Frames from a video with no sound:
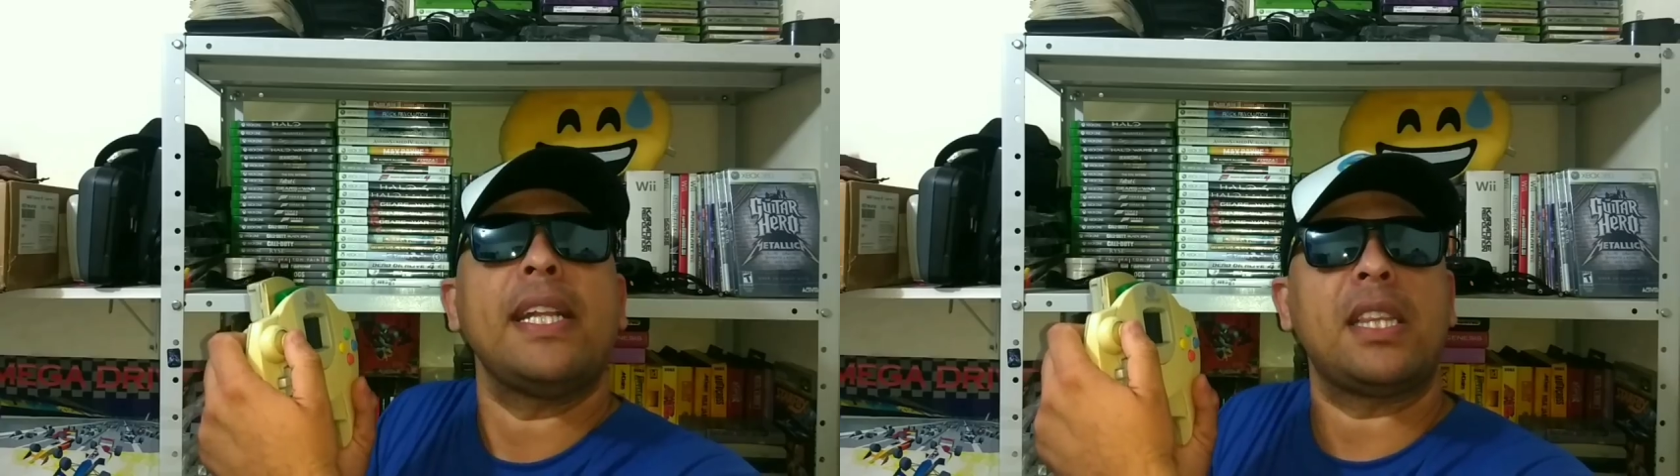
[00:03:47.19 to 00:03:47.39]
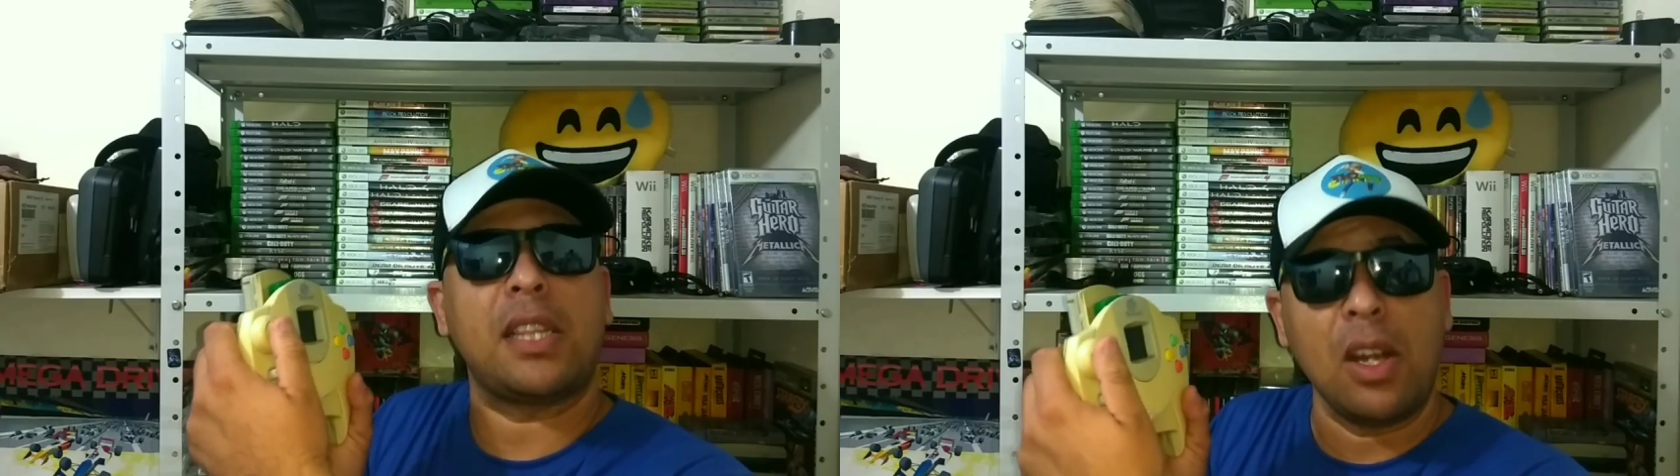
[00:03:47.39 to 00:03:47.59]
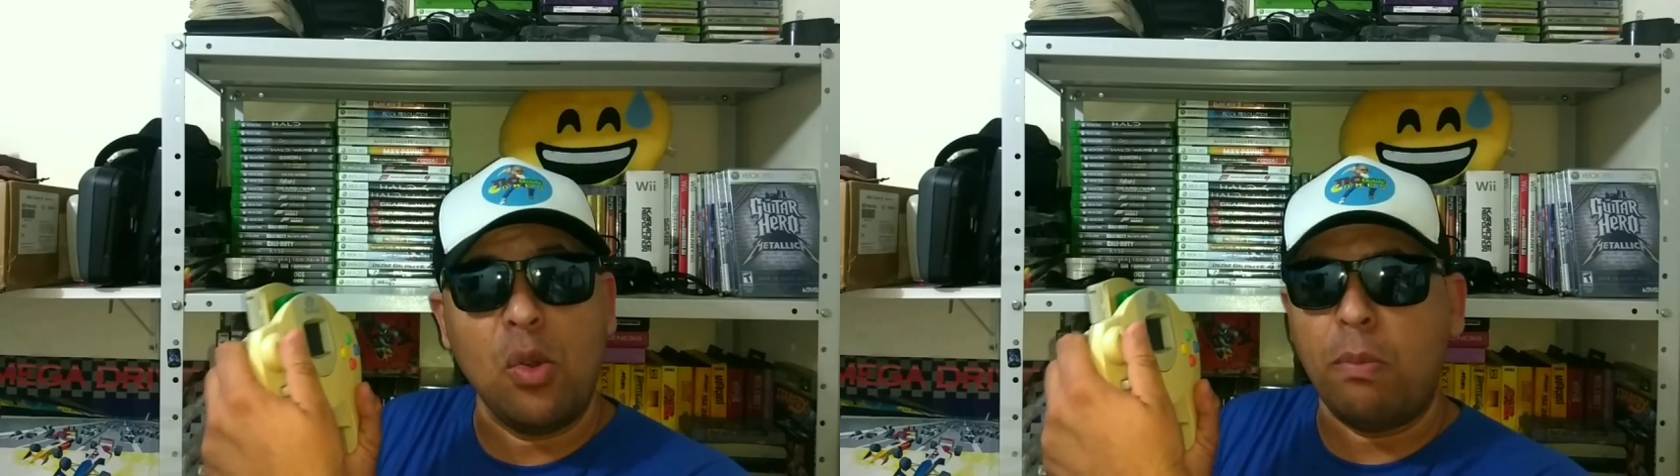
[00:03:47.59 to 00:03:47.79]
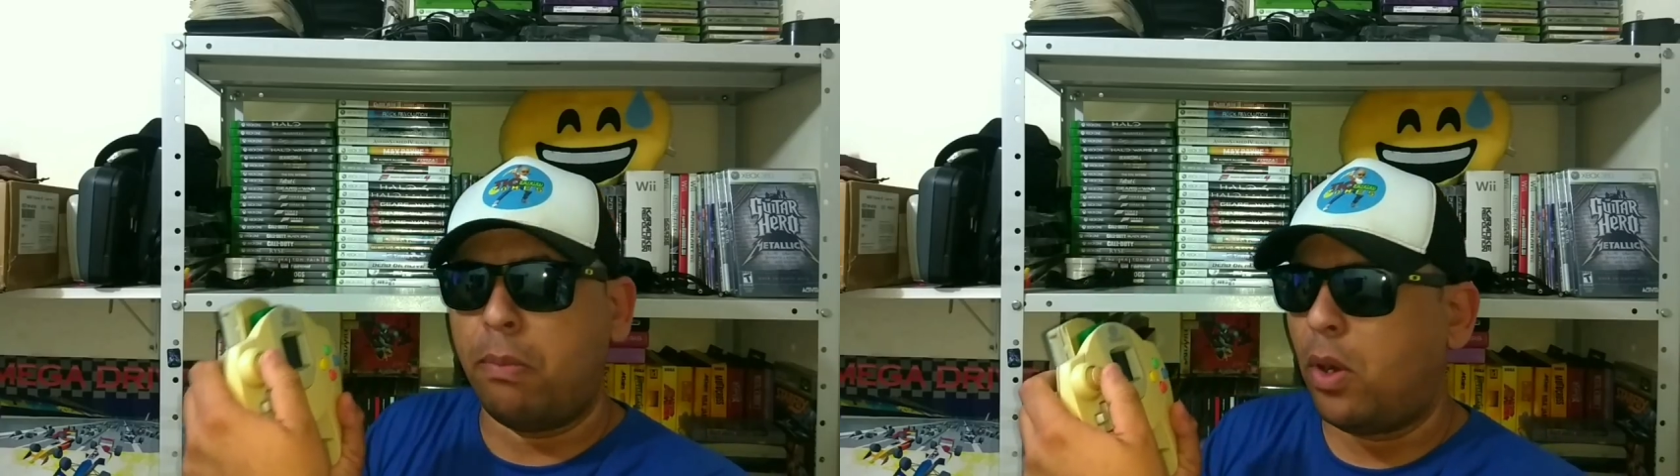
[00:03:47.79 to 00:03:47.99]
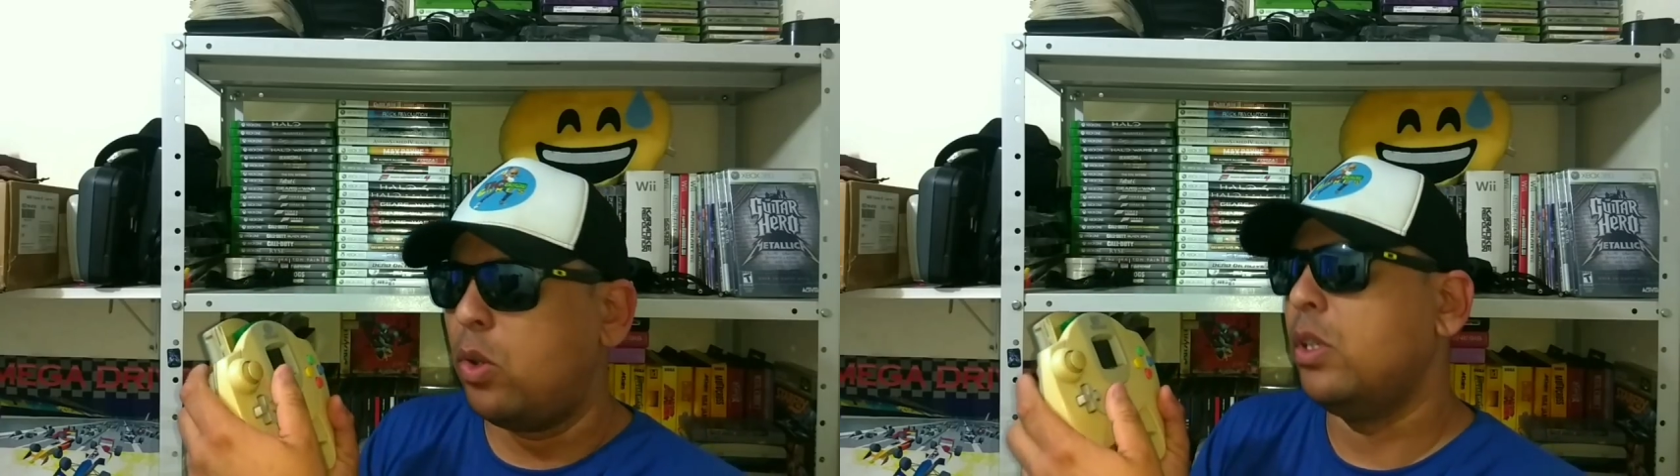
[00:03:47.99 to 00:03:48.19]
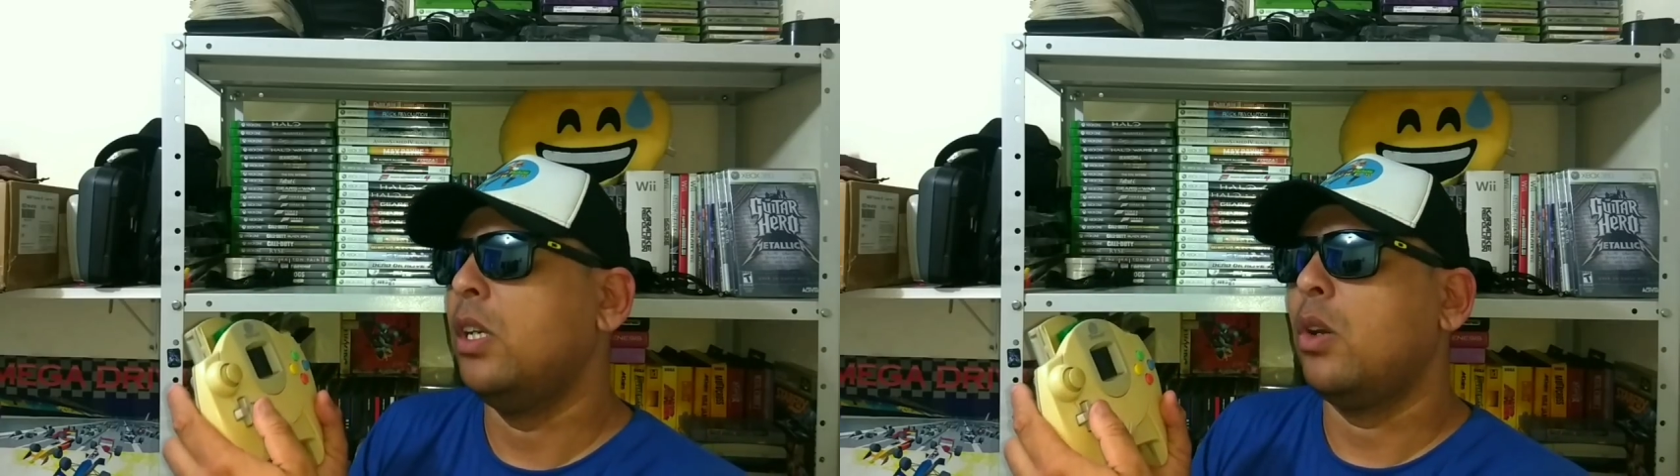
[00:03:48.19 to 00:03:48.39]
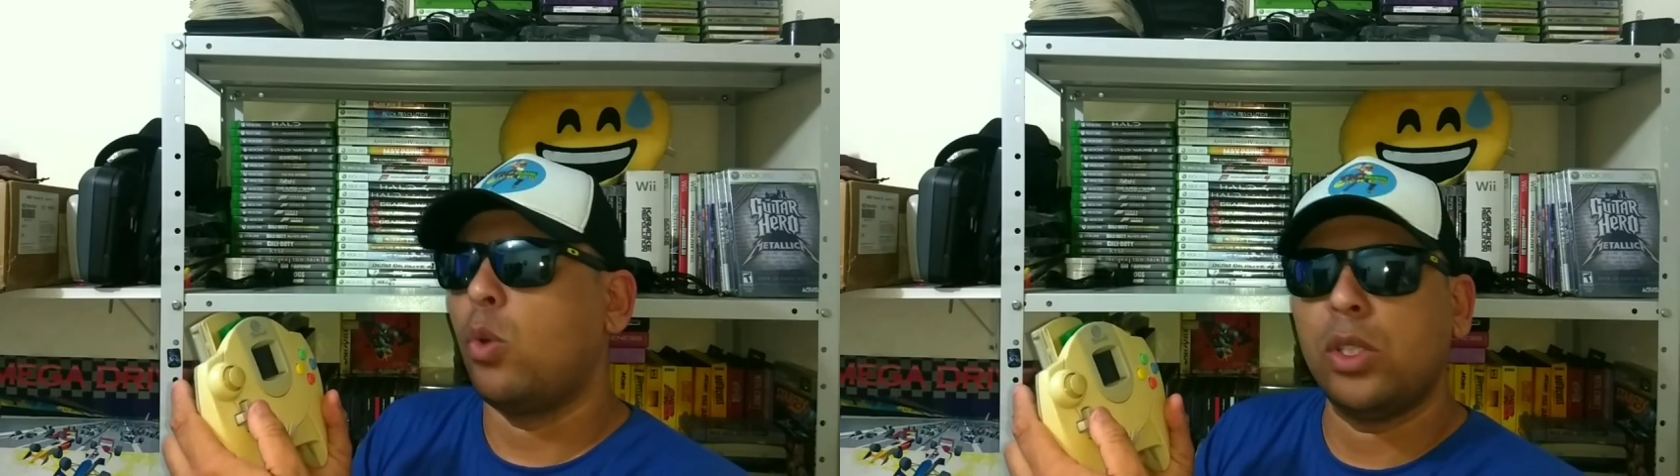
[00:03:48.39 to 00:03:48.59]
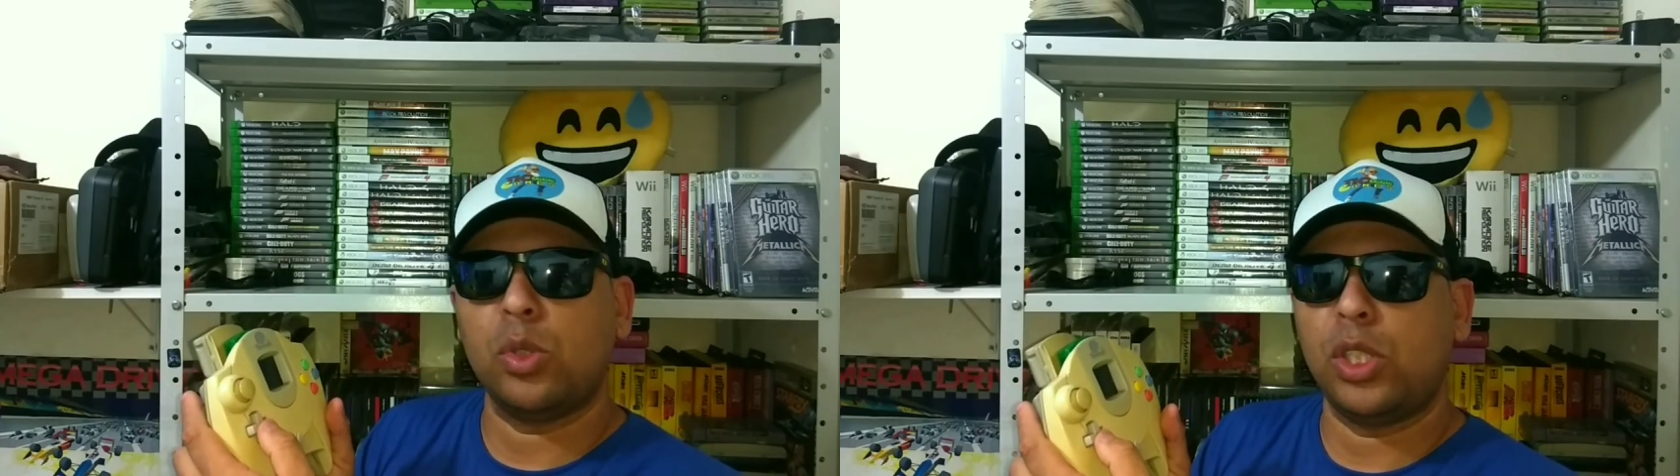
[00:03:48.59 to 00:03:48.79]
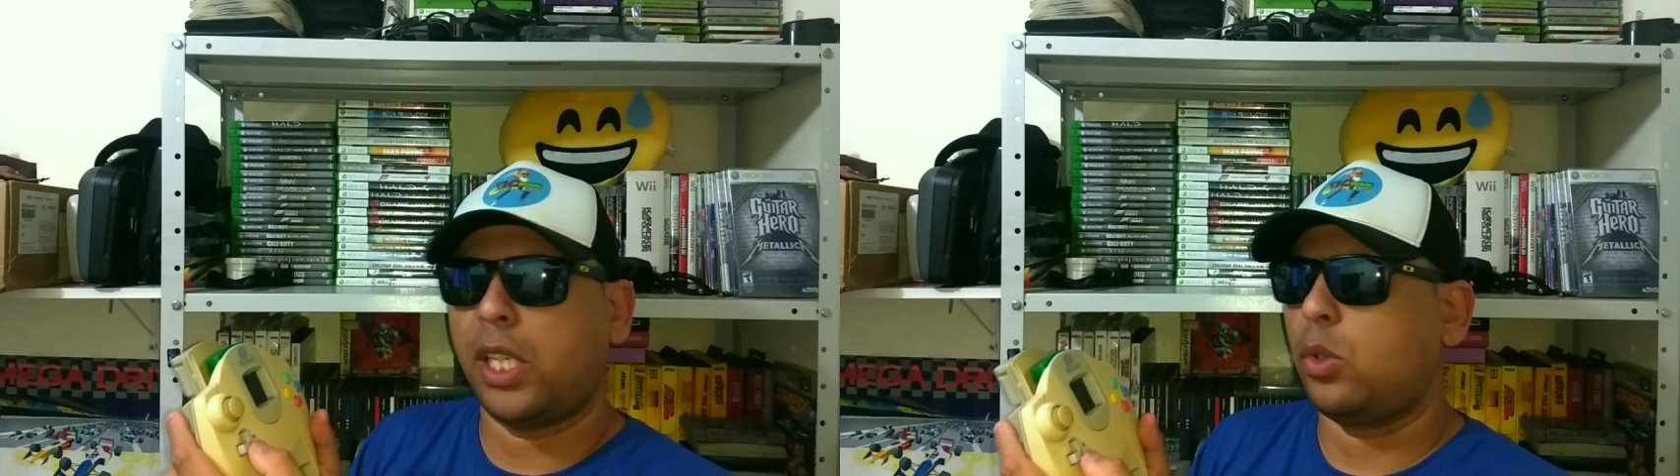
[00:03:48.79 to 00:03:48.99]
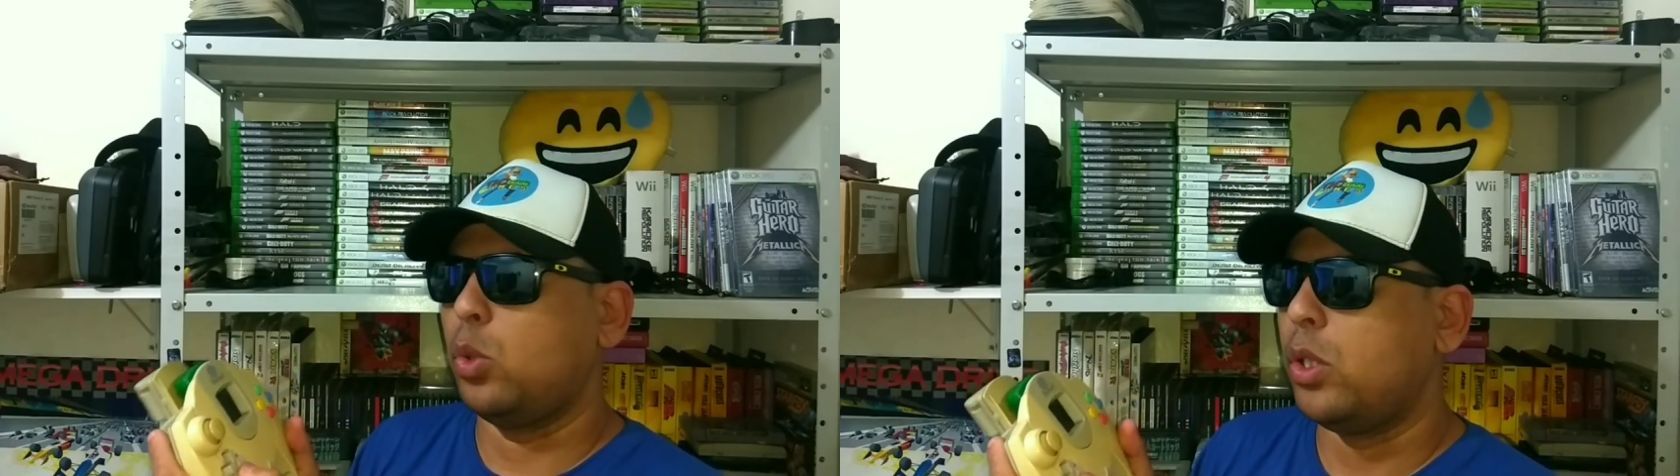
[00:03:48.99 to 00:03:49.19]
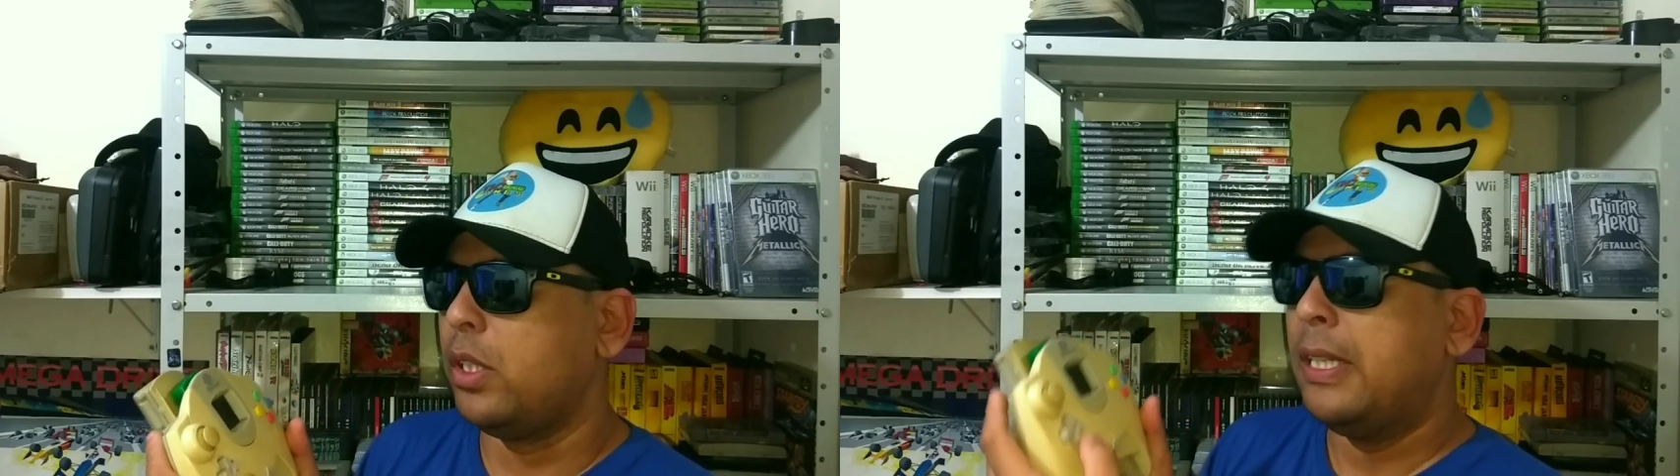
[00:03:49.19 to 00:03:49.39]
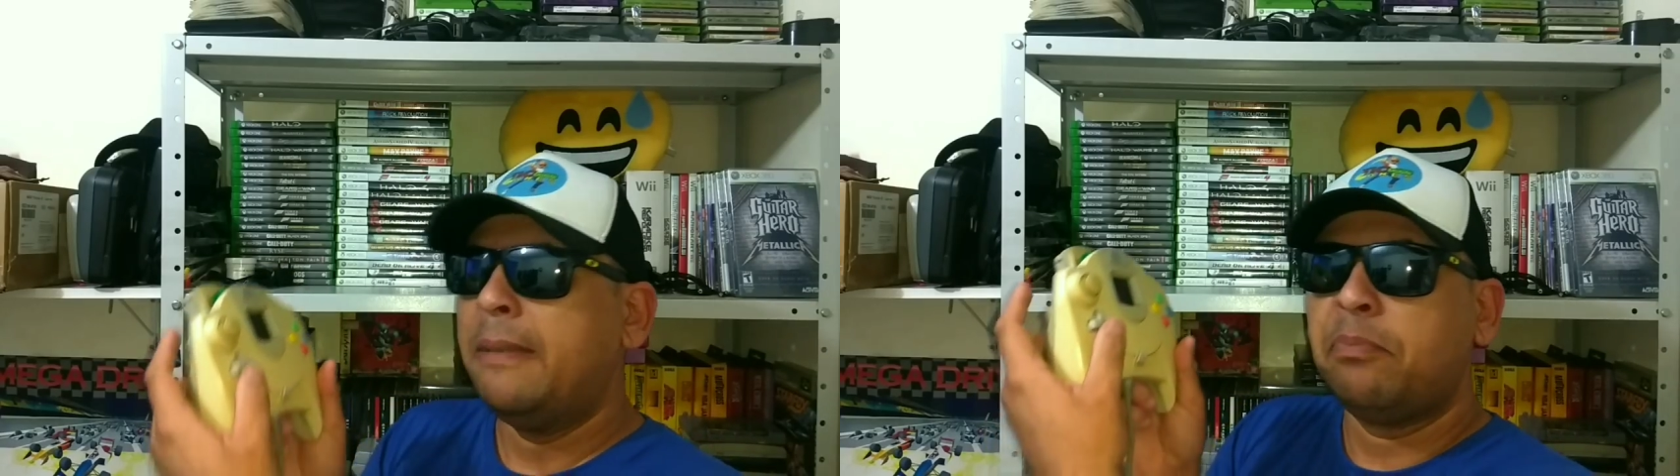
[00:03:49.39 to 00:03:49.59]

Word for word: não é tão bom quanto o do Saturno.